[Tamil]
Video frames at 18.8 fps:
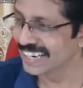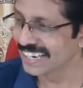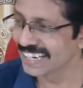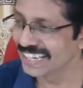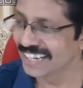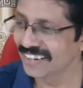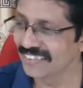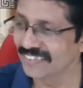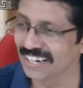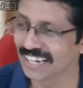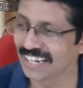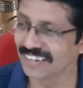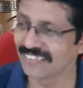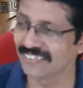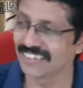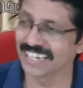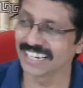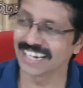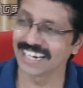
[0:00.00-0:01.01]
இதை விட
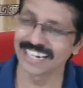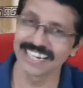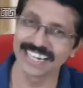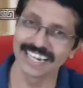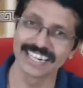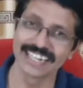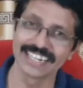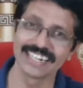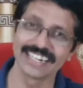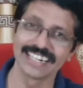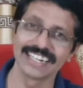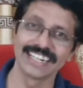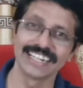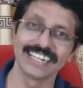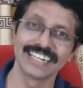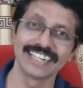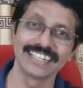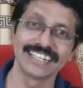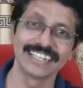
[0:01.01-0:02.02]
விளையாட்டாக எங்களுக்கு
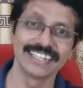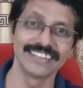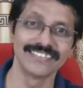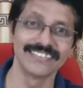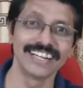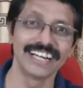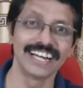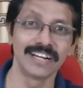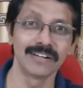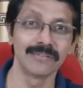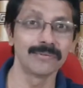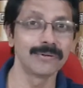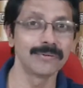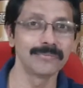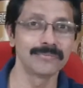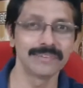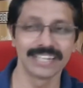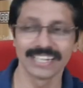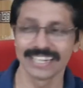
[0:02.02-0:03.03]
என்ன இருக்குது விளையாட்டு
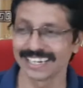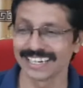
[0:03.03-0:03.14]
பொம்மை